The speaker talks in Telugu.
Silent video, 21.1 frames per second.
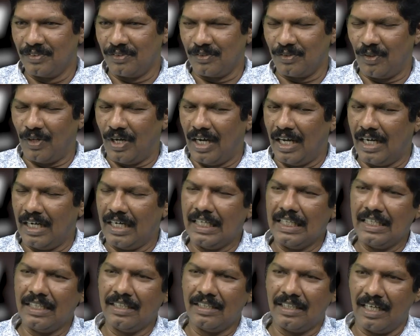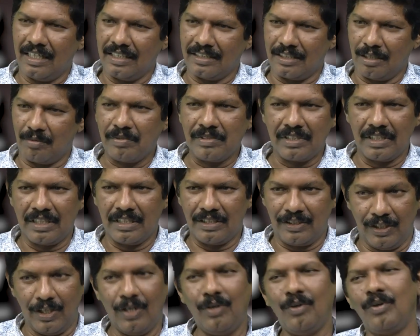సో ఆల్రెడీ దానికి సంబంధించిన
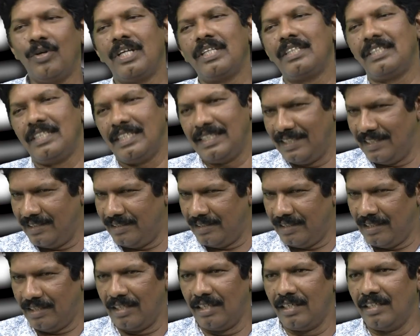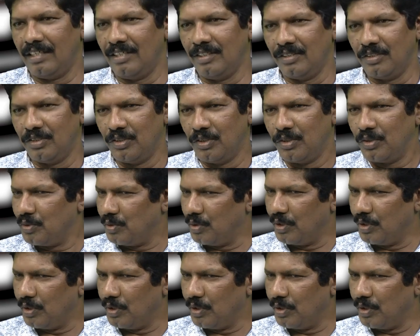సీన్లు కూడా తీసేసారు ఆల్రెడీ hmm.